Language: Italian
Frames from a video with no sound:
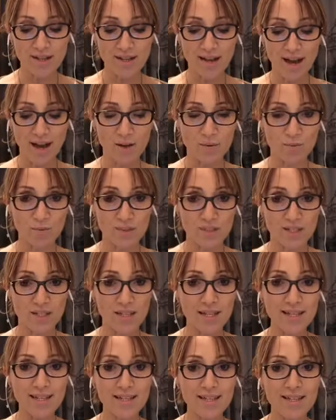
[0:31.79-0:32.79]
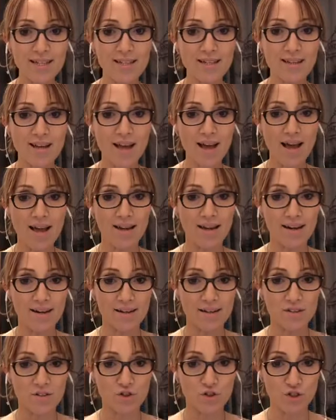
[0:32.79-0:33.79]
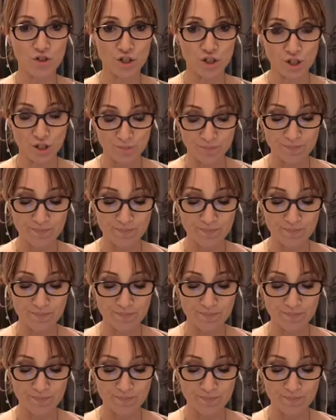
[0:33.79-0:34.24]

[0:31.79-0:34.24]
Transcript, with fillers: Council IRC,